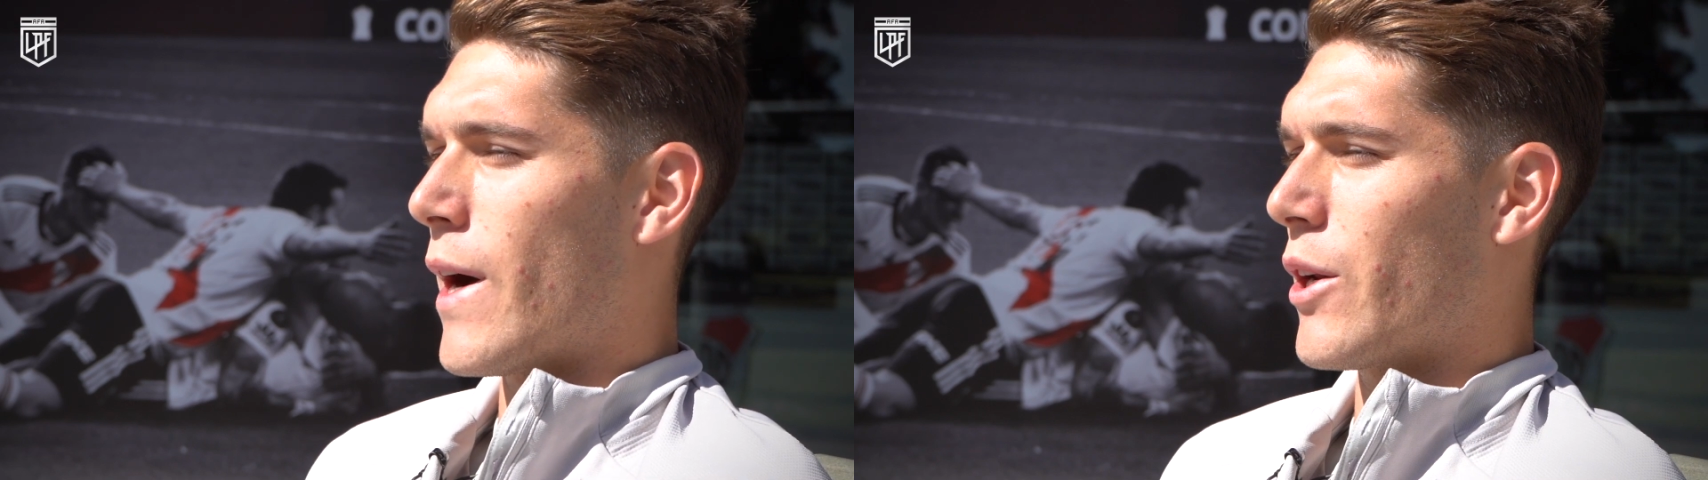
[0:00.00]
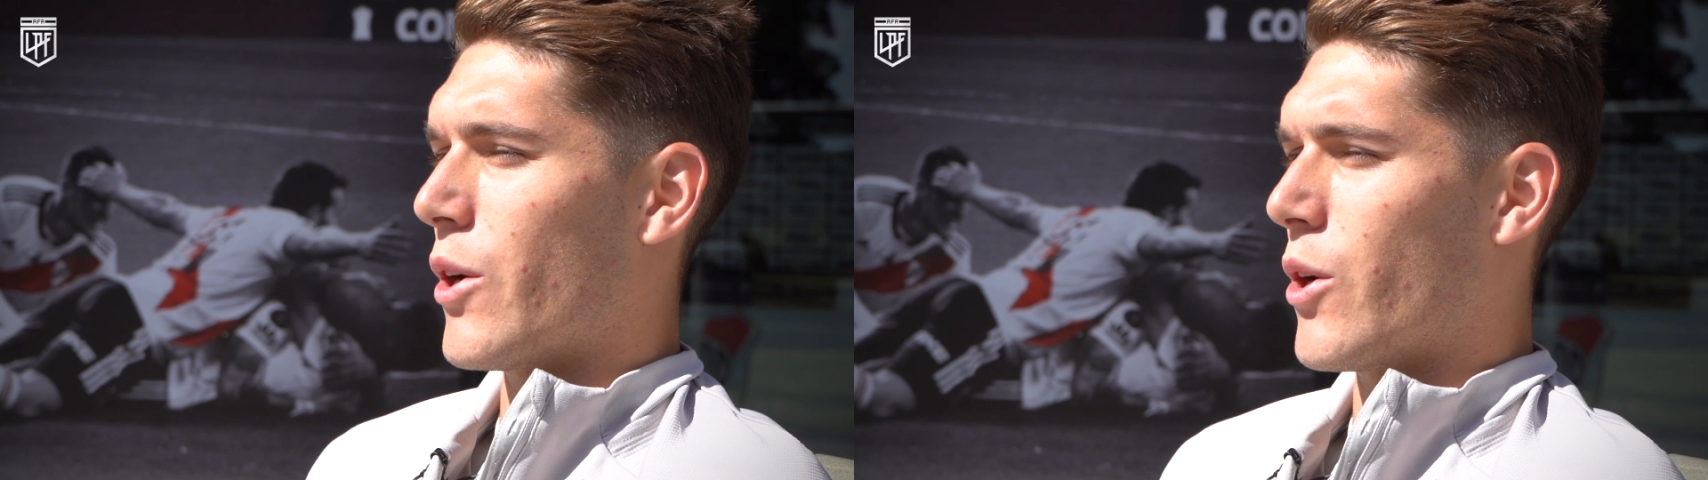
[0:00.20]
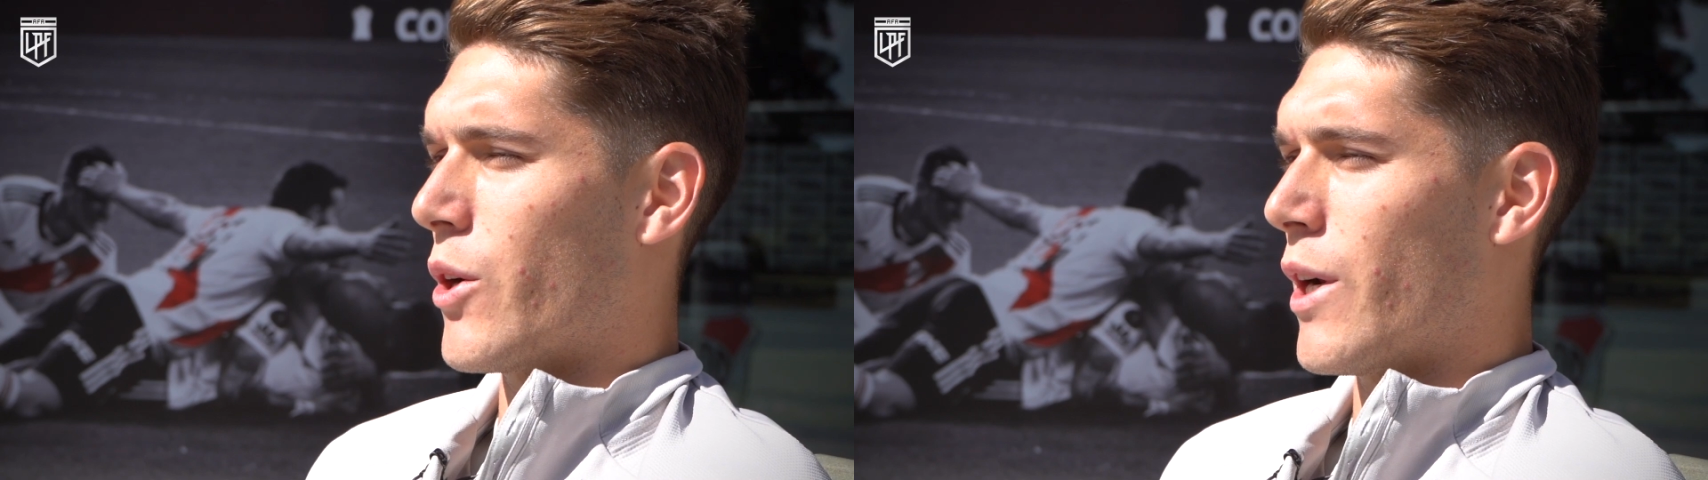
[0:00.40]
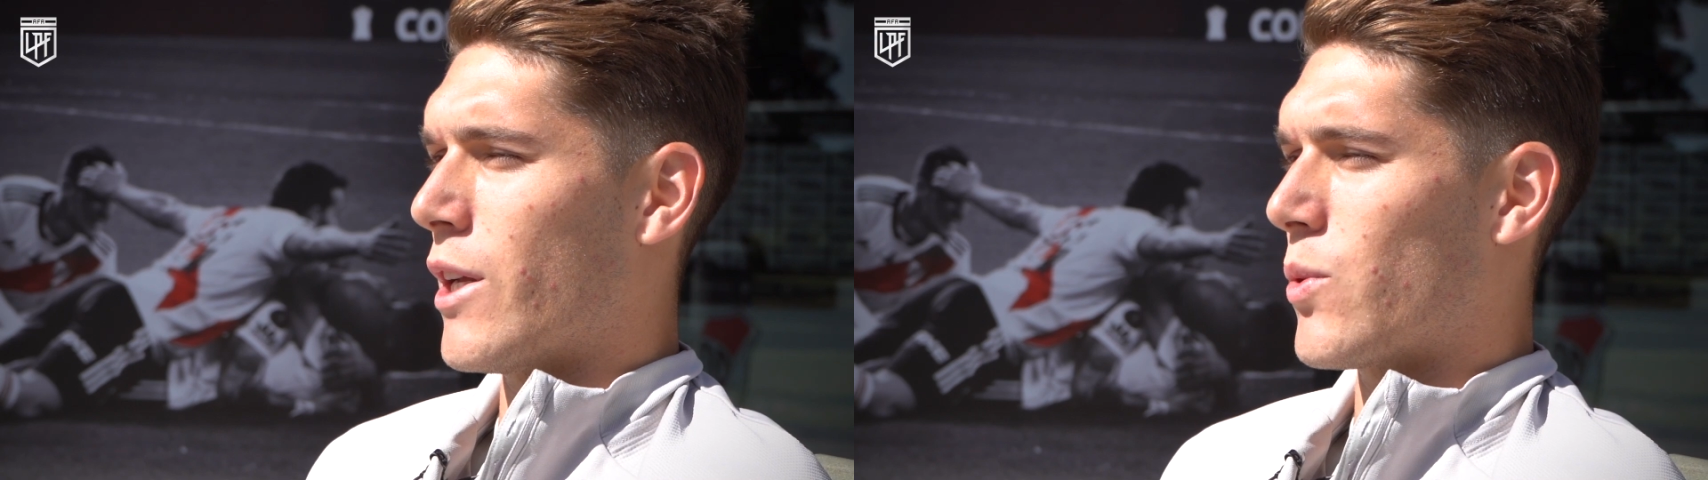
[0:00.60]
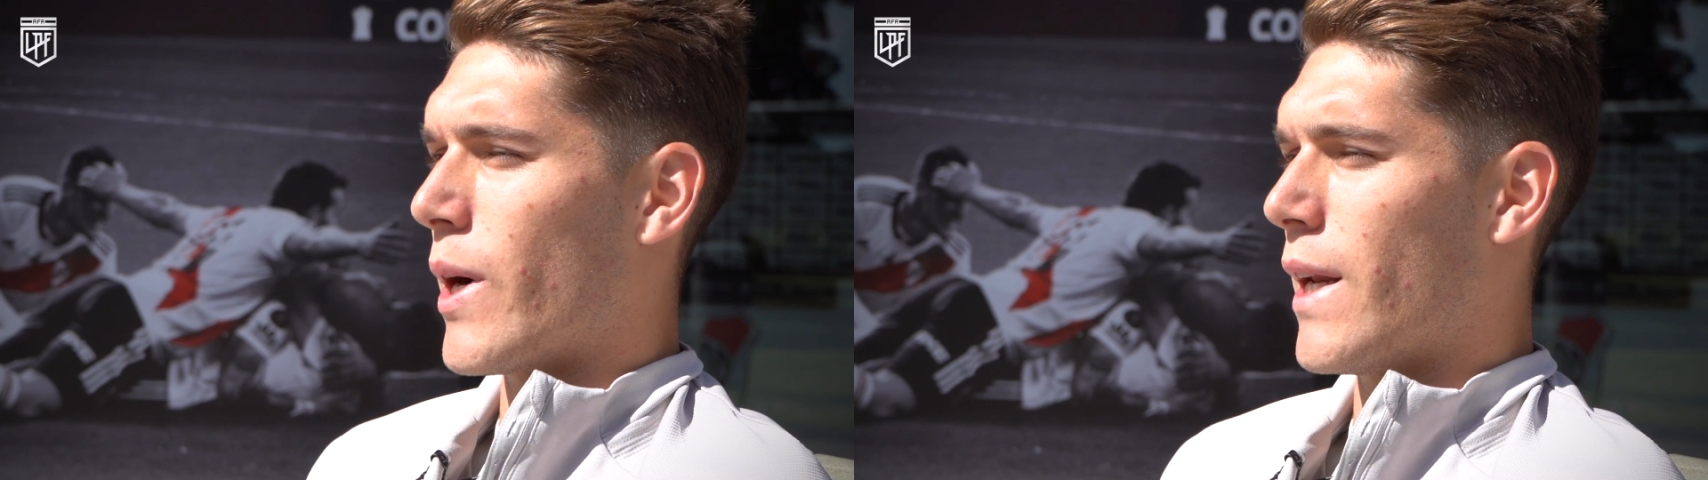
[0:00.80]
barrio de
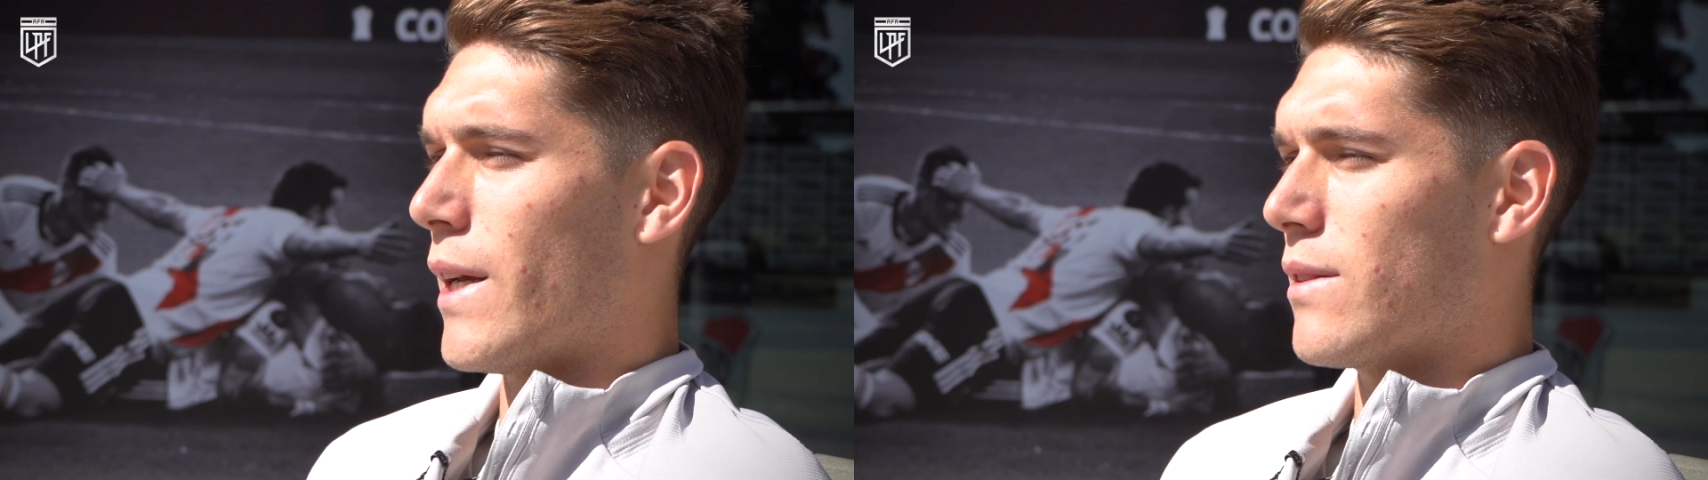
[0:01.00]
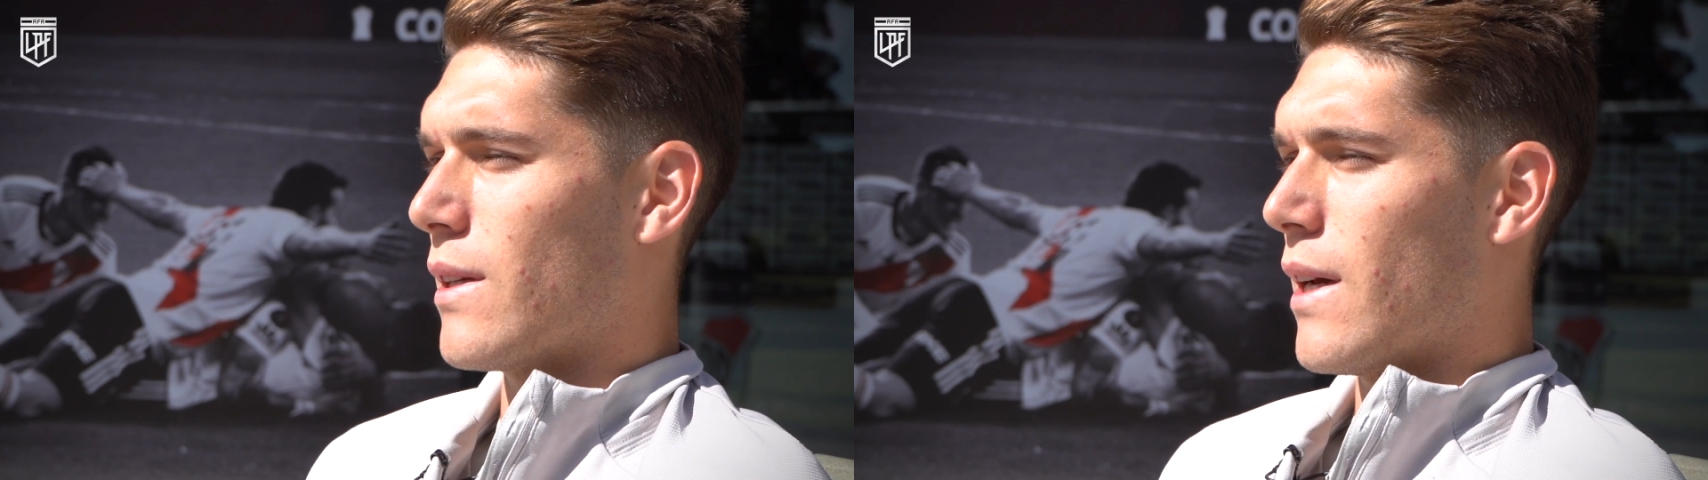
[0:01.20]
Coronel Suárez